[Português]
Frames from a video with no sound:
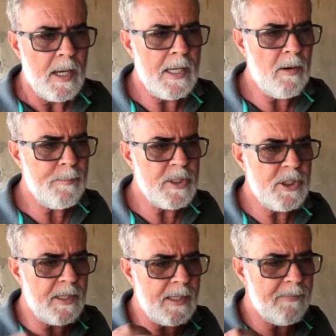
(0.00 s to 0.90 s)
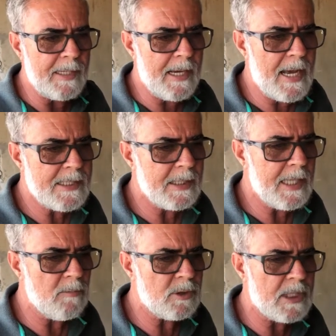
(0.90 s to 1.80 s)
Aí eu pedi que ficasse
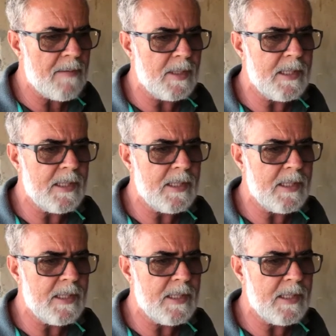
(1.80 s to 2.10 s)
até no sábado,